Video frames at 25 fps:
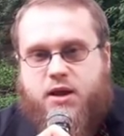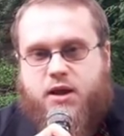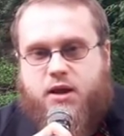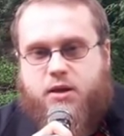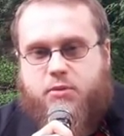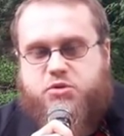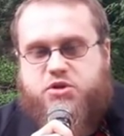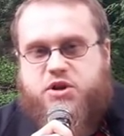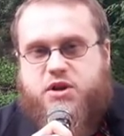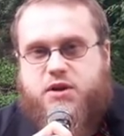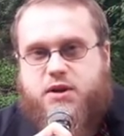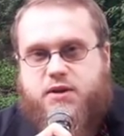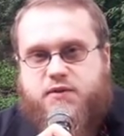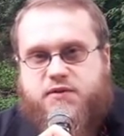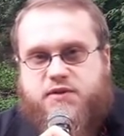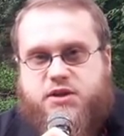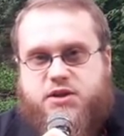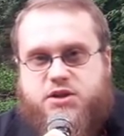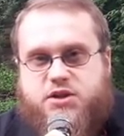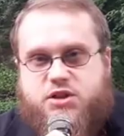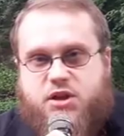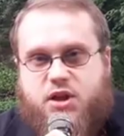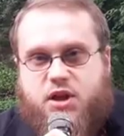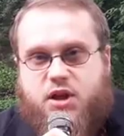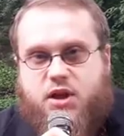e, przynajmniej w
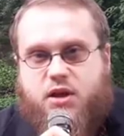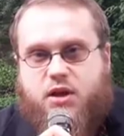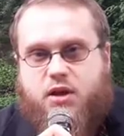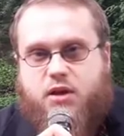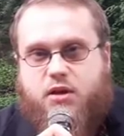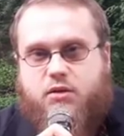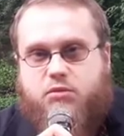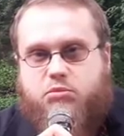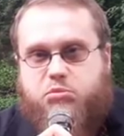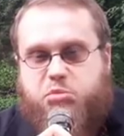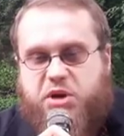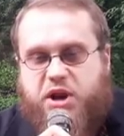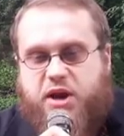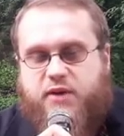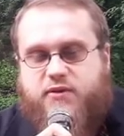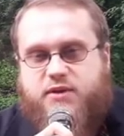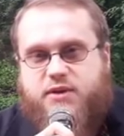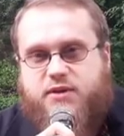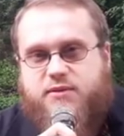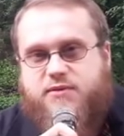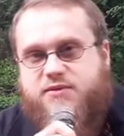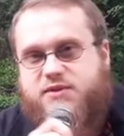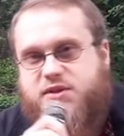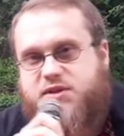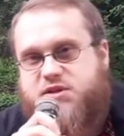sensie
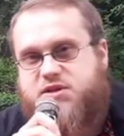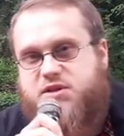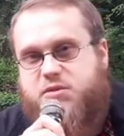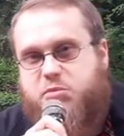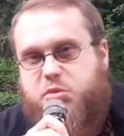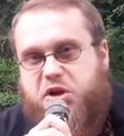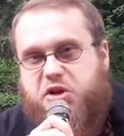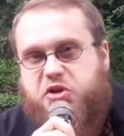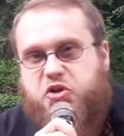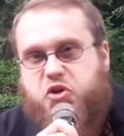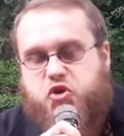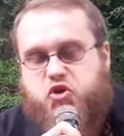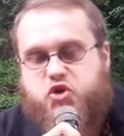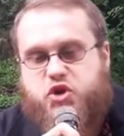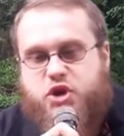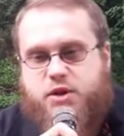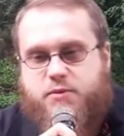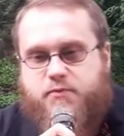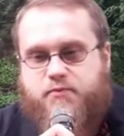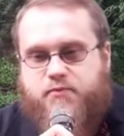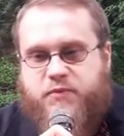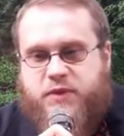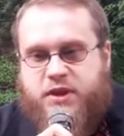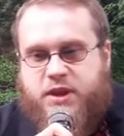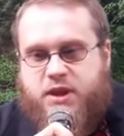prawnym, w sensie
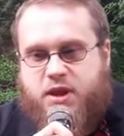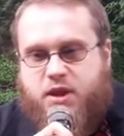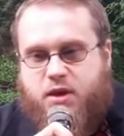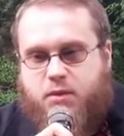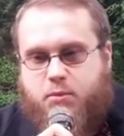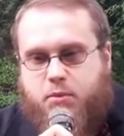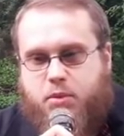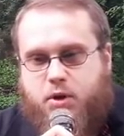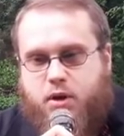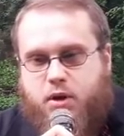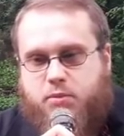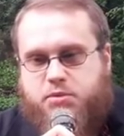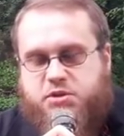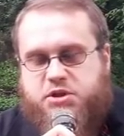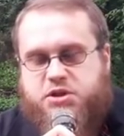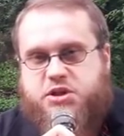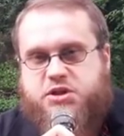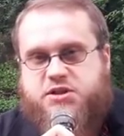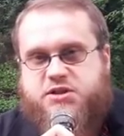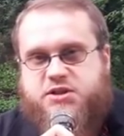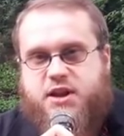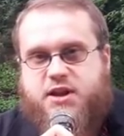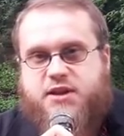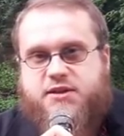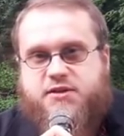praktycznym, bo
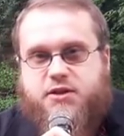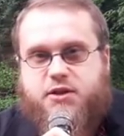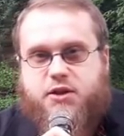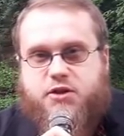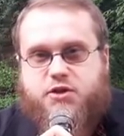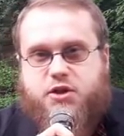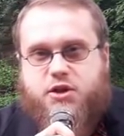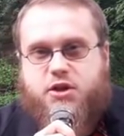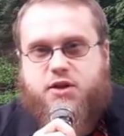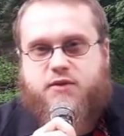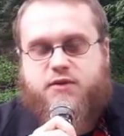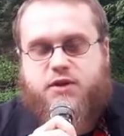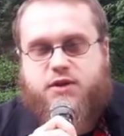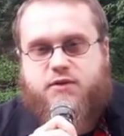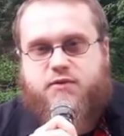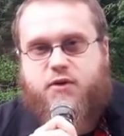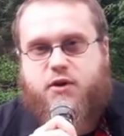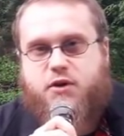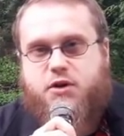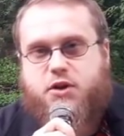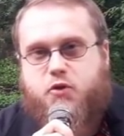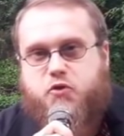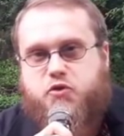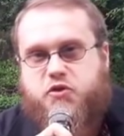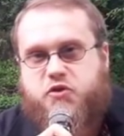przecież Stany Zjednoczone w tej
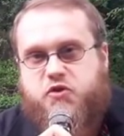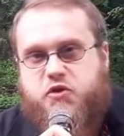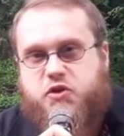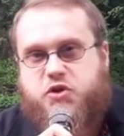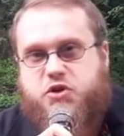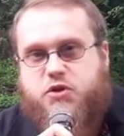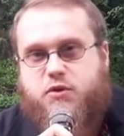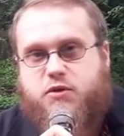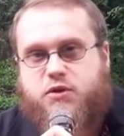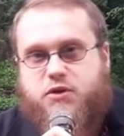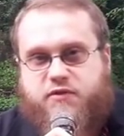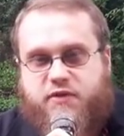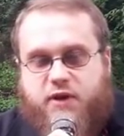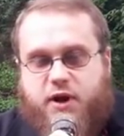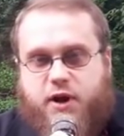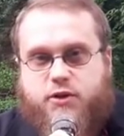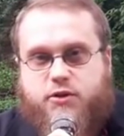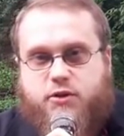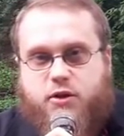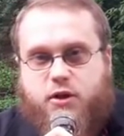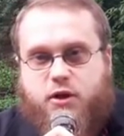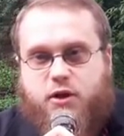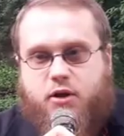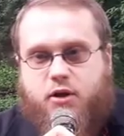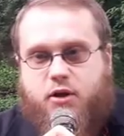wojnie uczestniczą de
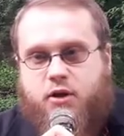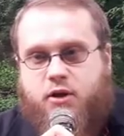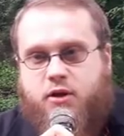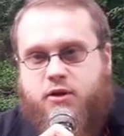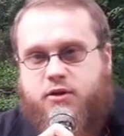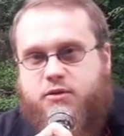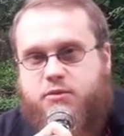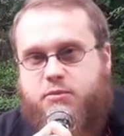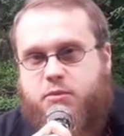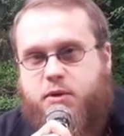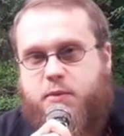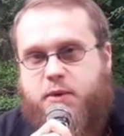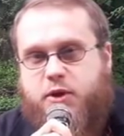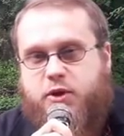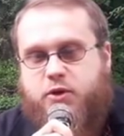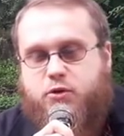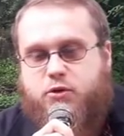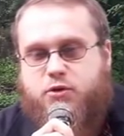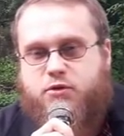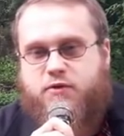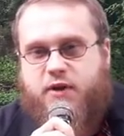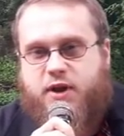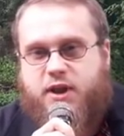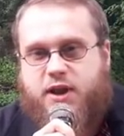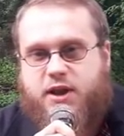facto od
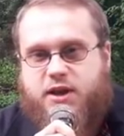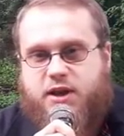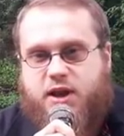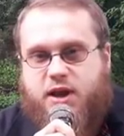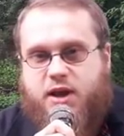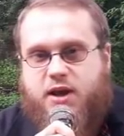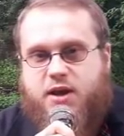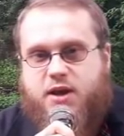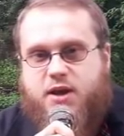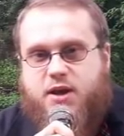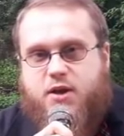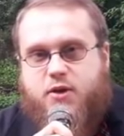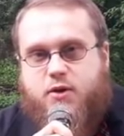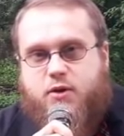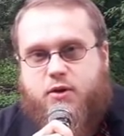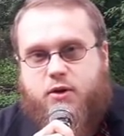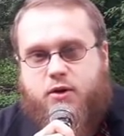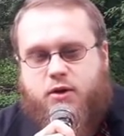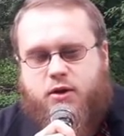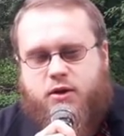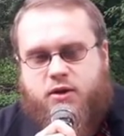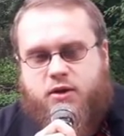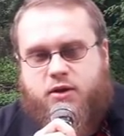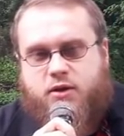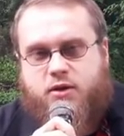momentu uchwalenia e,